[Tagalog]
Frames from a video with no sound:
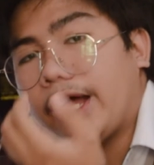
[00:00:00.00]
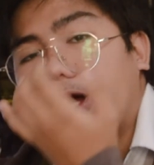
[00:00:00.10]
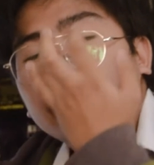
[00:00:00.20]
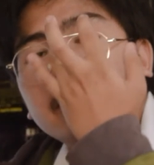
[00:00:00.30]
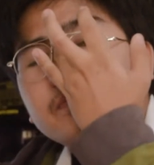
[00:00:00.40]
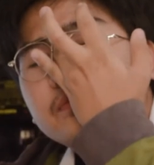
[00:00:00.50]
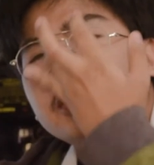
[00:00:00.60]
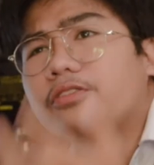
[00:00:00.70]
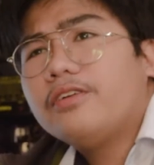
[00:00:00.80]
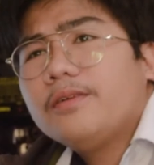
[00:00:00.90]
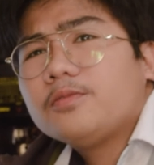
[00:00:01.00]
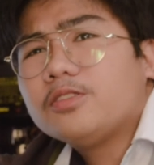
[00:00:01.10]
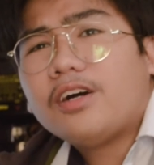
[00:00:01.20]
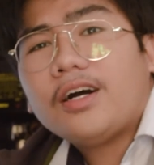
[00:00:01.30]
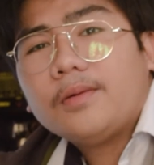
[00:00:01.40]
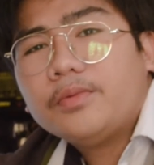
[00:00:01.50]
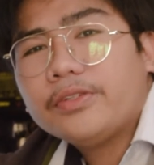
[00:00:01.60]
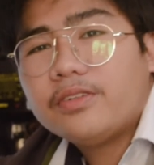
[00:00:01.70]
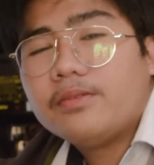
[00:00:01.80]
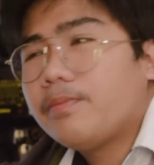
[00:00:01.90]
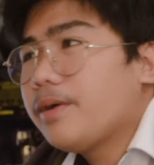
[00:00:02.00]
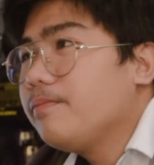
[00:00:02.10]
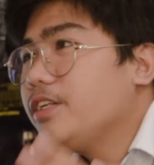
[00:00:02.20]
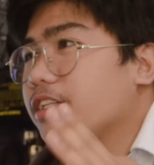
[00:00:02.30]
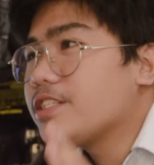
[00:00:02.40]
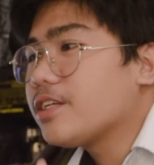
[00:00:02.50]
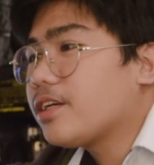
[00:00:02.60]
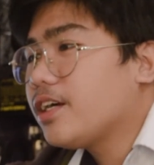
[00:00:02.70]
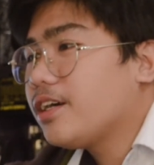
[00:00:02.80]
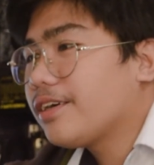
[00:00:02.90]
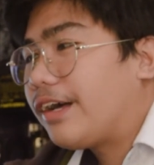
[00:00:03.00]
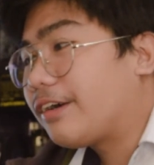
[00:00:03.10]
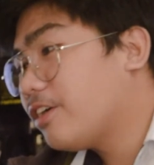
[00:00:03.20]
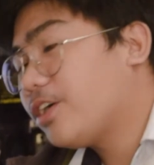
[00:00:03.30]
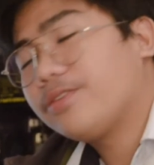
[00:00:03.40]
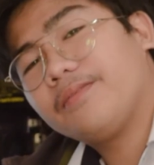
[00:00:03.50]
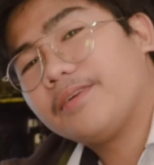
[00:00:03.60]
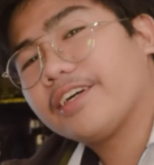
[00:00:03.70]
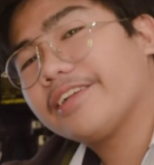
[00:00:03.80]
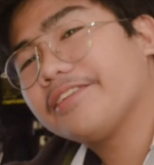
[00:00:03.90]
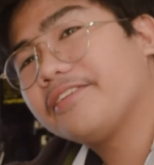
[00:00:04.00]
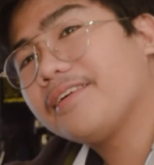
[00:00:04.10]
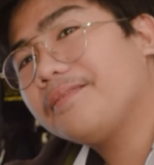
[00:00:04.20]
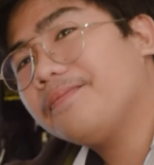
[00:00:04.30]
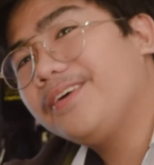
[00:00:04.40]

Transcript: Um, di ko alam kung aabot to ng 5 minutes eh, kaya gagawa ako ng mga gantong clip.